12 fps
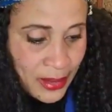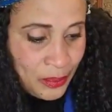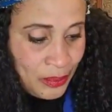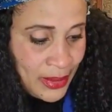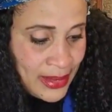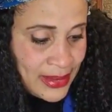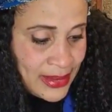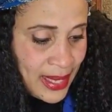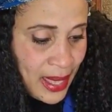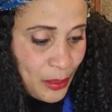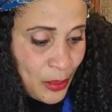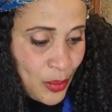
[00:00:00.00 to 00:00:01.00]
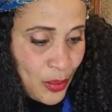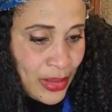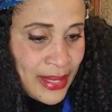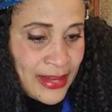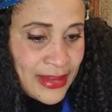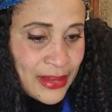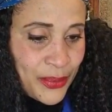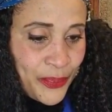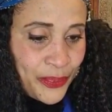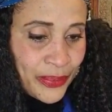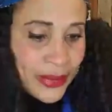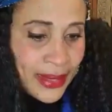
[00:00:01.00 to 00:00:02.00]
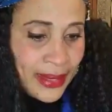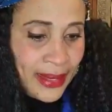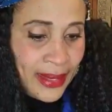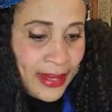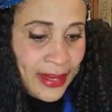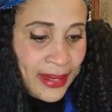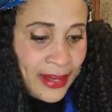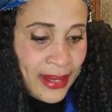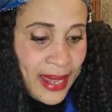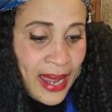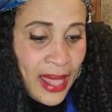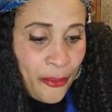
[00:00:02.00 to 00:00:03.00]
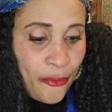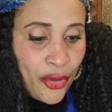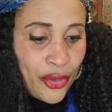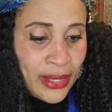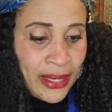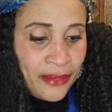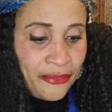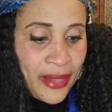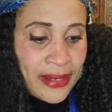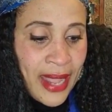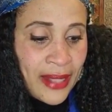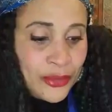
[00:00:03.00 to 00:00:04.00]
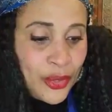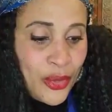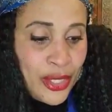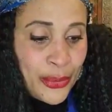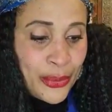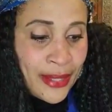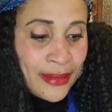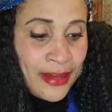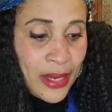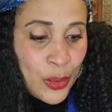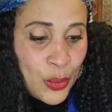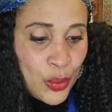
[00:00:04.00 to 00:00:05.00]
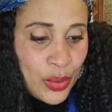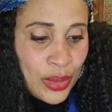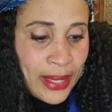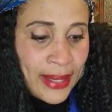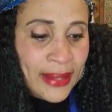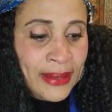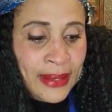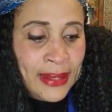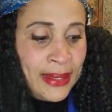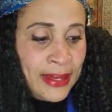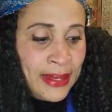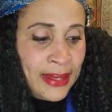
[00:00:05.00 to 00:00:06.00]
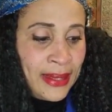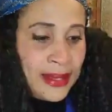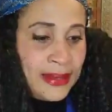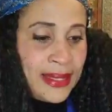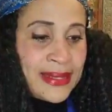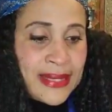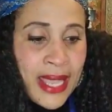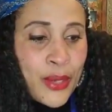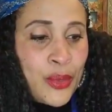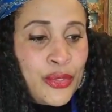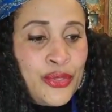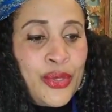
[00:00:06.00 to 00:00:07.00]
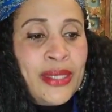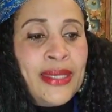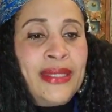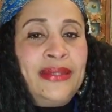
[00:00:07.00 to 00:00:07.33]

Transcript: Mis amores, eh, la labor que Fernando Oliven Calunga desarrolló en